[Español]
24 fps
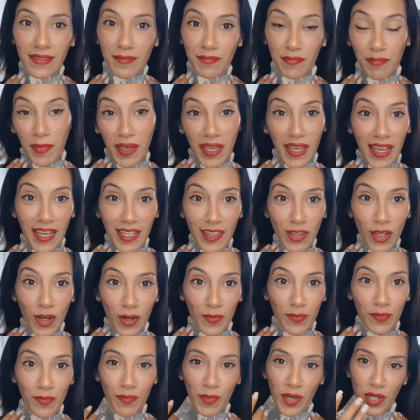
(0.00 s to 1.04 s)
Me
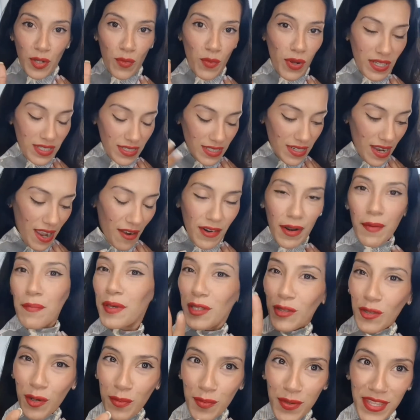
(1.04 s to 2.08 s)
encantó. Bueno, igual habrán
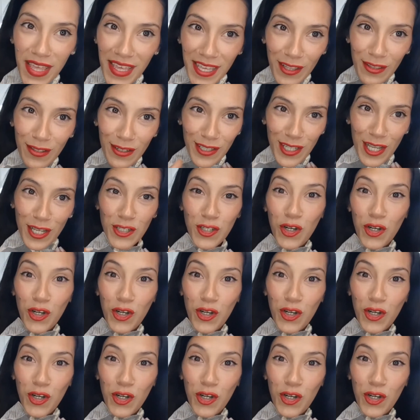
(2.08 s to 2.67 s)
visto el videito ya.